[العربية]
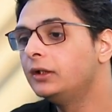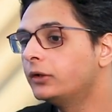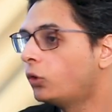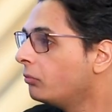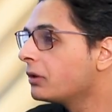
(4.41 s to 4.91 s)

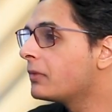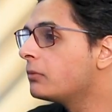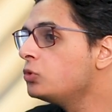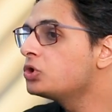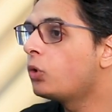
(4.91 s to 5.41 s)
لان عمر
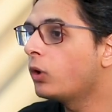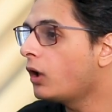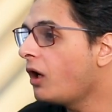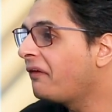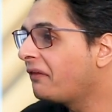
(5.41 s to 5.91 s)
مرموش هو
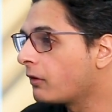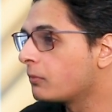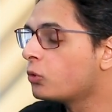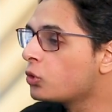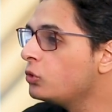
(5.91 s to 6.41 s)
الاكثر
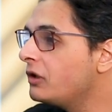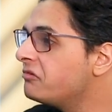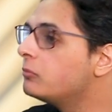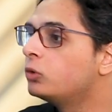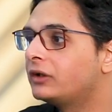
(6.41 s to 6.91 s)
مرونه
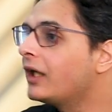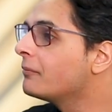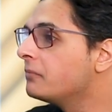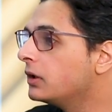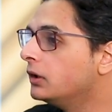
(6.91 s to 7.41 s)
في
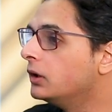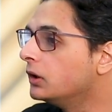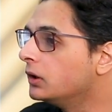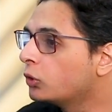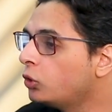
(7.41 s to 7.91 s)
المنتخب
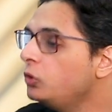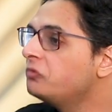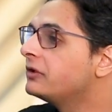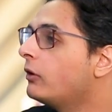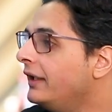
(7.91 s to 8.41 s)
آه
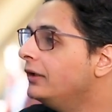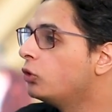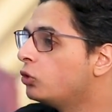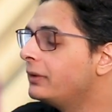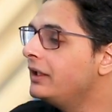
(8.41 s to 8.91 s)
كله في النواحي
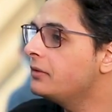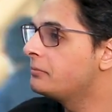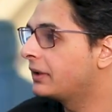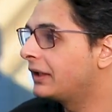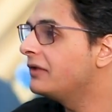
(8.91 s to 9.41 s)
الهجوميه
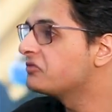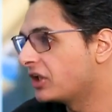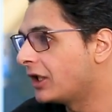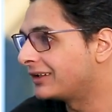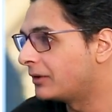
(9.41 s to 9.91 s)
بخلاف
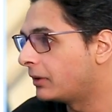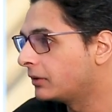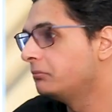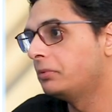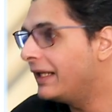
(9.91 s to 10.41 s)
صلاح طبعا
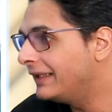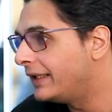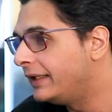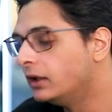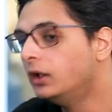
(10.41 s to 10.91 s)

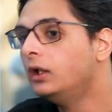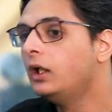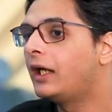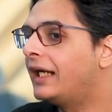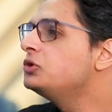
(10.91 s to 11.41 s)
بمعنى ايه
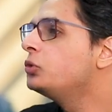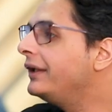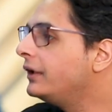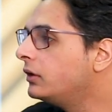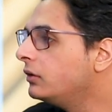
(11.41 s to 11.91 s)
عايز
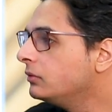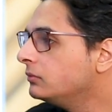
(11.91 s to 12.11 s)
وينج